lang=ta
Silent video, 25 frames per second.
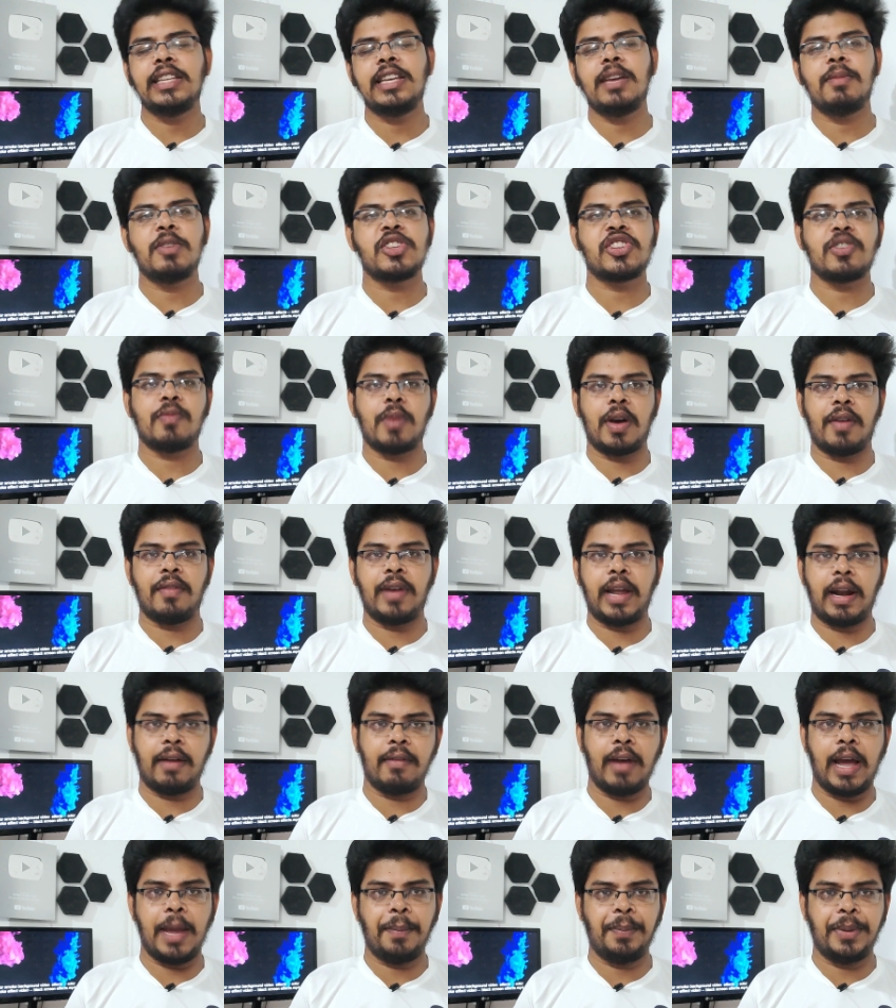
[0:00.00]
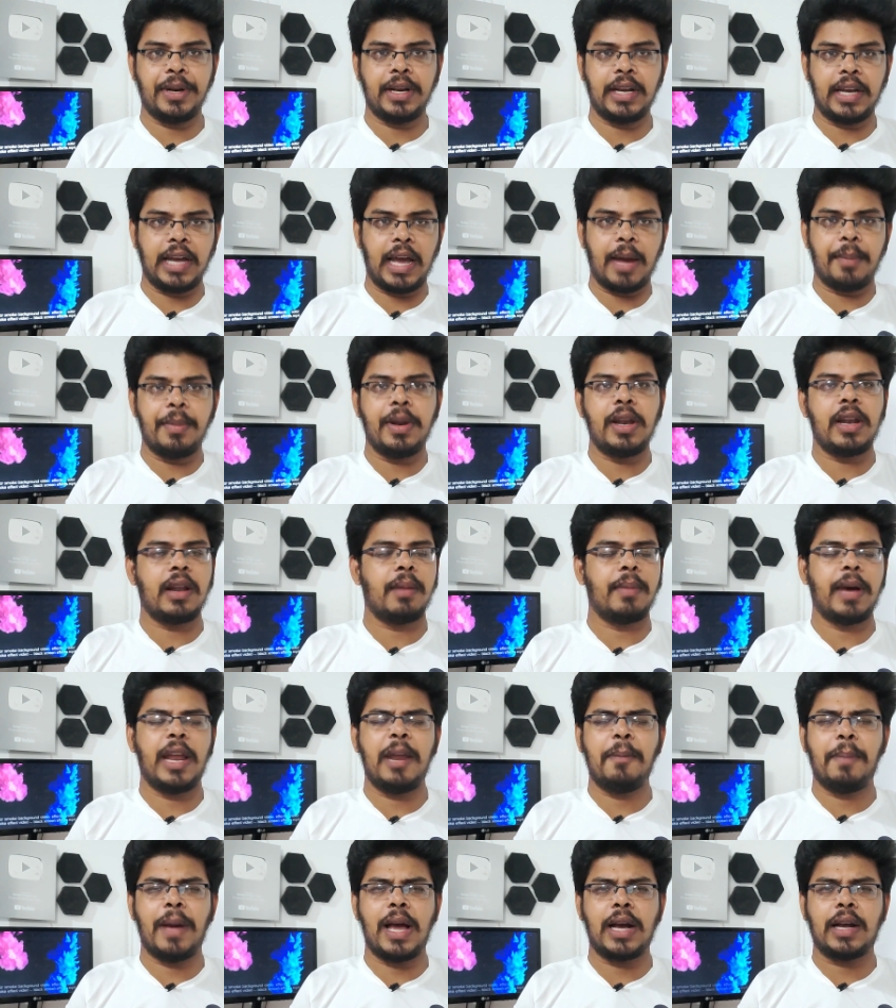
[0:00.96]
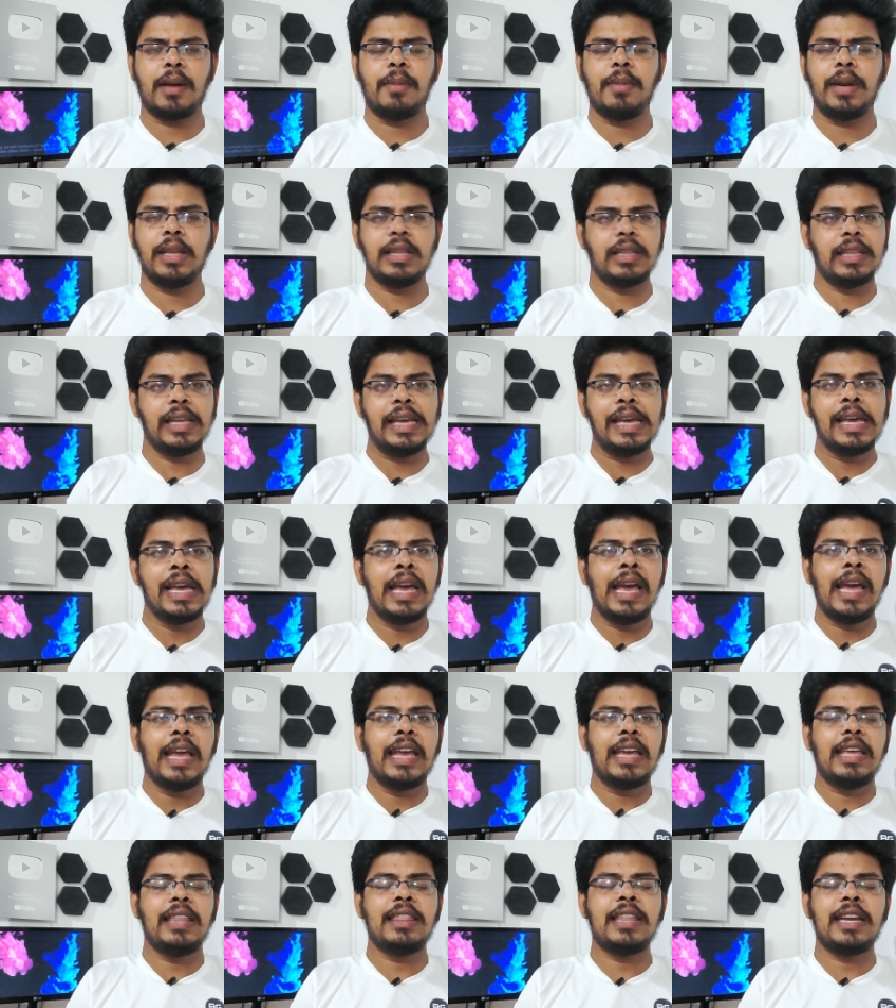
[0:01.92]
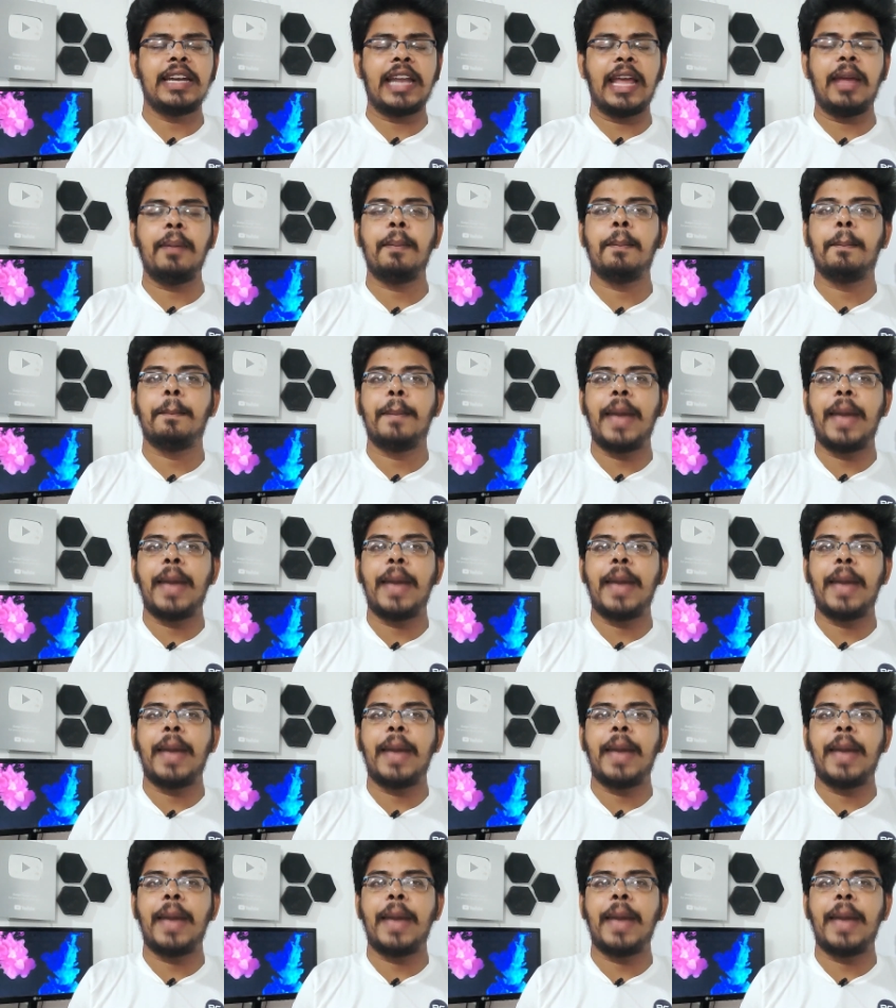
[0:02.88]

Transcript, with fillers: அதிகபட்சமாக வர வாய்ப்பு இருக்குது அப்படின்ற மாதிரி பார்க்க முடியுது இந்த டைம்